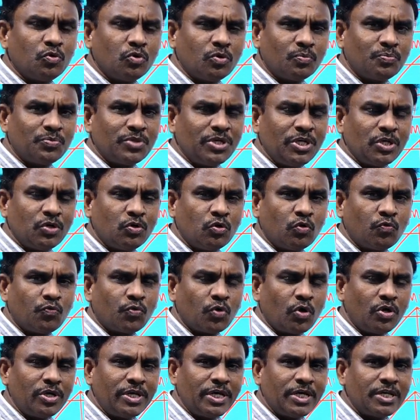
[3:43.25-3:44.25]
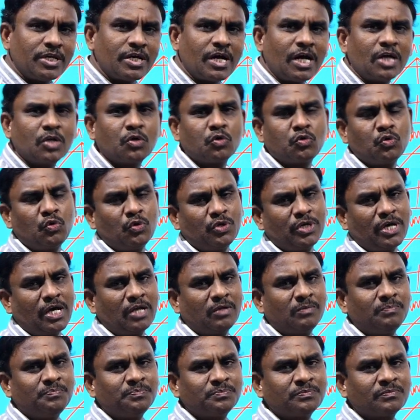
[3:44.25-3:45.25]
గ్రూప్ త్రీ గ్రూప్లో నేరుగా
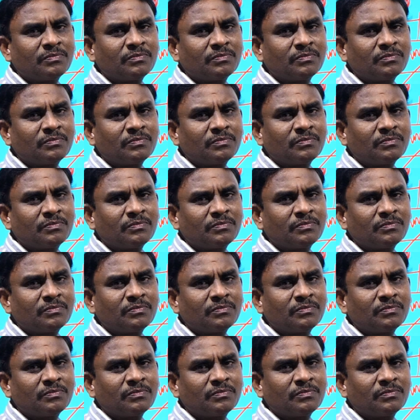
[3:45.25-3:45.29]
అడుగుతుంటారు